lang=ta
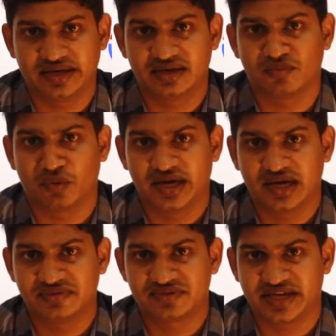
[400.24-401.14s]
தென் வைல்ட்
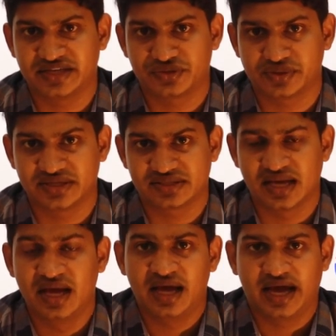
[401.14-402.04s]
லைஃப் சேஞ்சுரிஸ்
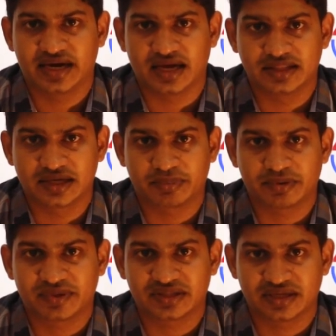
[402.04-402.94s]
அண்ட்
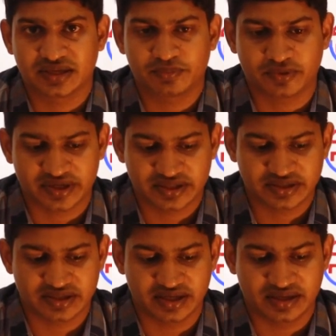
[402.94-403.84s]
அதுக்கப்புறம் பார்த்தீங்கன்னா
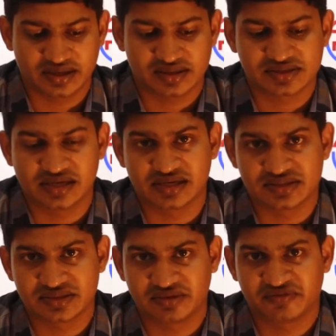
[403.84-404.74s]
ப்ரொடெக்டட் ஏரியாஸ் இல்லை
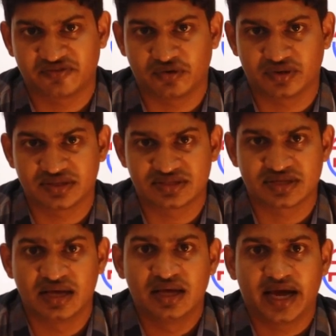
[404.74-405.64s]
ரிசர்வ் ஃபாரஸ்ட்
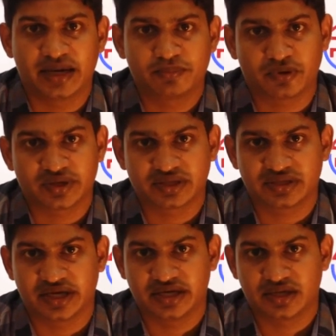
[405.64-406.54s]
அண்ட்
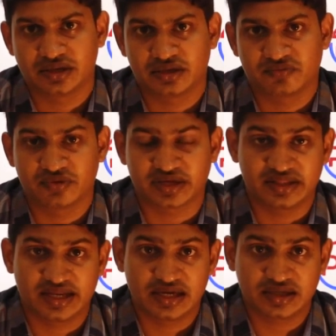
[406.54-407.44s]
ப்ரொடெக்டட் ஏரியா நெட்ஒர்க்
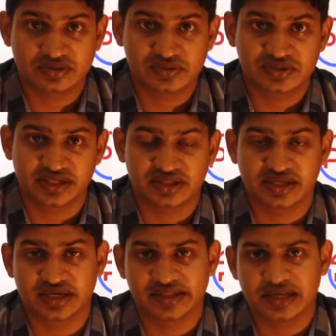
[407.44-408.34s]
இது எல்லாத்தையும் சேர்த்து
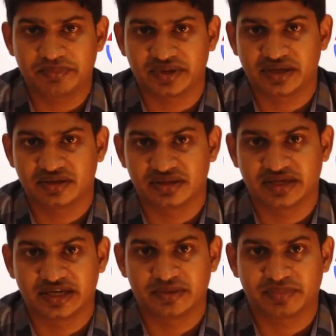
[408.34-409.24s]
இருக்கிறதுலே பெரிய இது
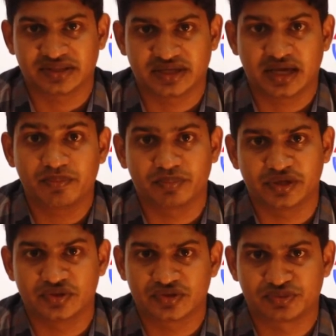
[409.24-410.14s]
என்னன்னு பார்த்தீங்கன்னா
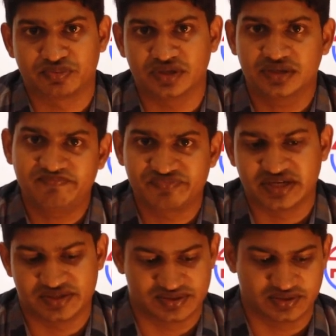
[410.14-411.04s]
பயோஸ்பியர்
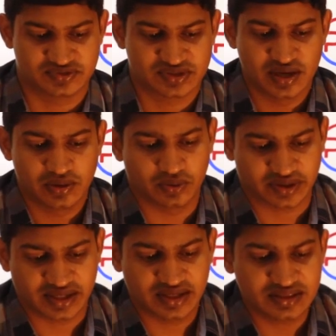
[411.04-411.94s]
ரிசர்வ்ஸ்
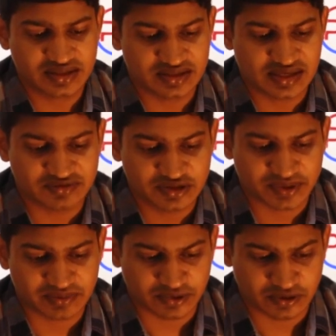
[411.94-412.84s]
ஓகே இந்த இதில் வந்து
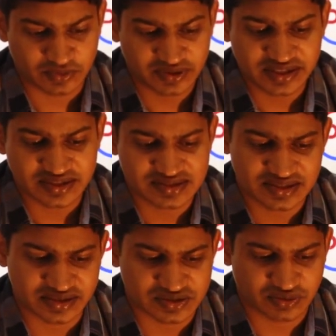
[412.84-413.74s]
பார்க்கும்போது இட் இஸ்
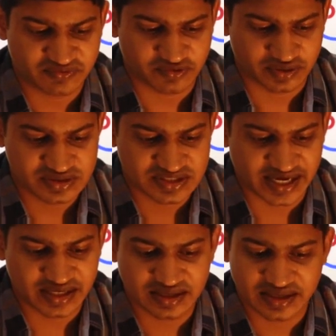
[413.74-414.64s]
அ ரிசார்ட் ஃபாரஸ்ட்
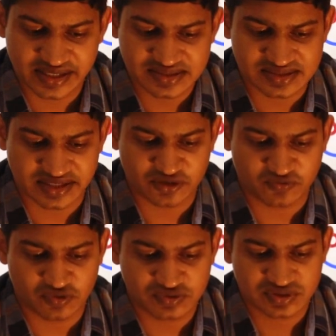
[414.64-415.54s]
அண்ட் எஸ் இட்
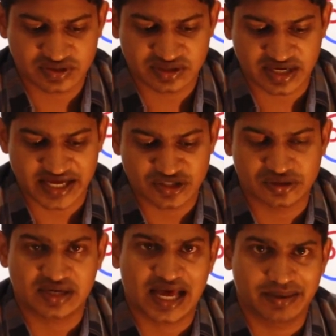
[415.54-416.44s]
வாஸ் த
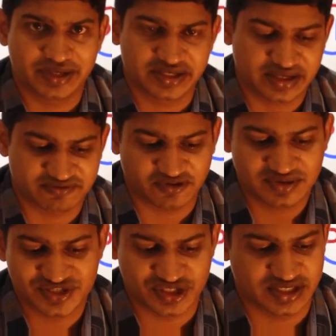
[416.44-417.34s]
நேச்சுரல் ஹேபிடேட்
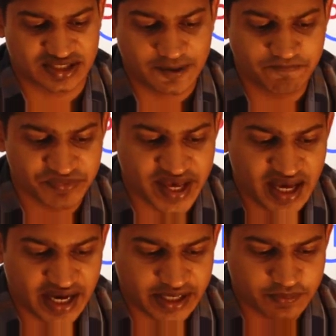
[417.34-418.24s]
ஃபார் சீட்டா
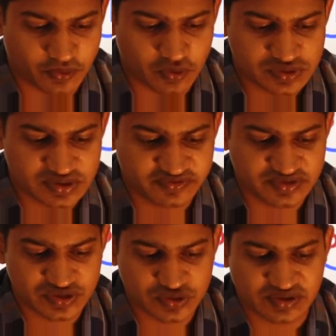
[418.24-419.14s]
அண்ட் ப்ரோஸ்
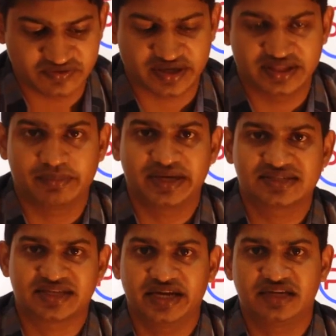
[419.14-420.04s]
ஆஃபீஸ் ஜூலிஃப்ரா இந்த மாதிரி
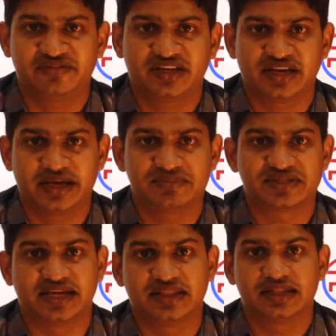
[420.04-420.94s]
சயின்டிஃபிக்
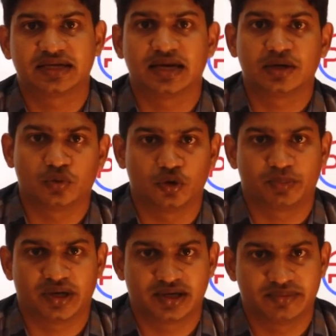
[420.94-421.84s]
நேம்ஸ் எது எதுக்கெல்லாம்
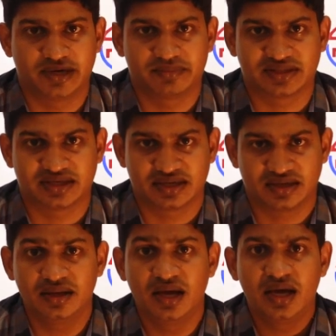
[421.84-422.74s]
கொடுப்பாங்க அப்படின்னு
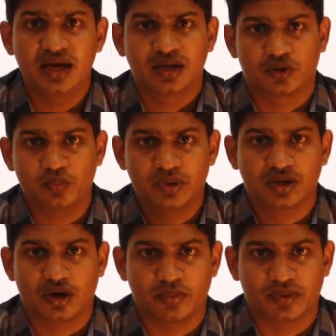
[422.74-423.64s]
பார்த்தீங்கன்னா ரொம்ப
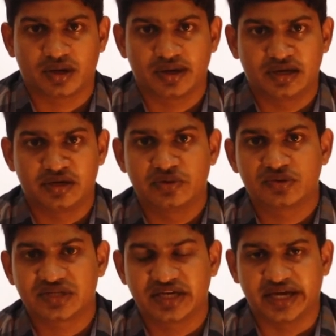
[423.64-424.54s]
காமனாக இல்லை
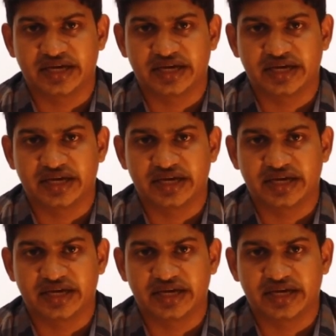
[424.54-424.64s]
நியூஸில்